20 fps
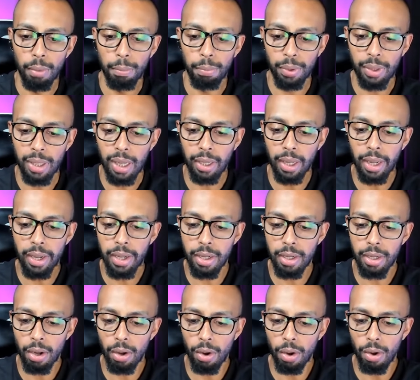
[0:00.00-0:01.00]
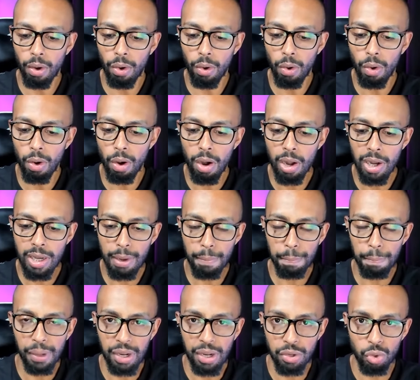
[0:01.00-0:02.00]
Porque quem
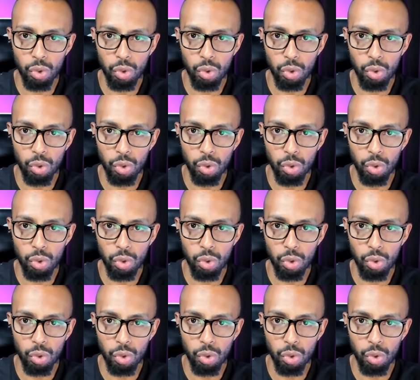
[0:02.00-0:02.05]
olha para